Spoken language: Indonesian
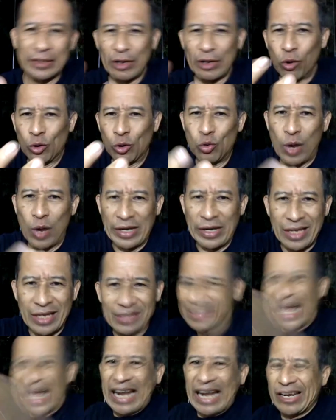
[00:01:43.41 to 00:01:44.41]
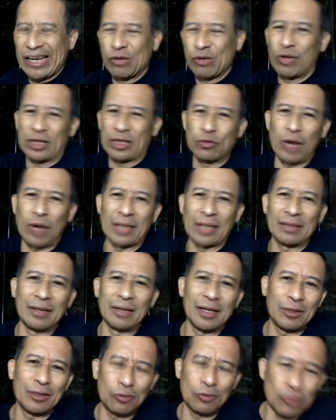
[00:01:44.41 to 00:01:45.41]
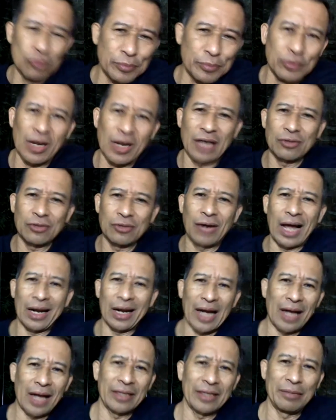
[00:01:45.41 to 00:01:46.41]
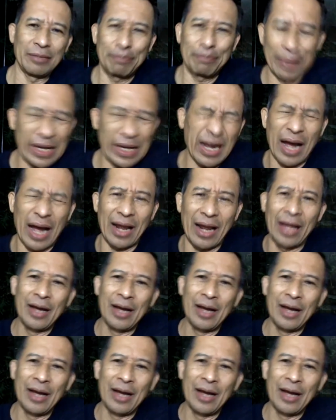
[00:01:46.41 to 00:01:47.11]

O2-nya tarik kuat-kuat ya tubuh langsung alkali pH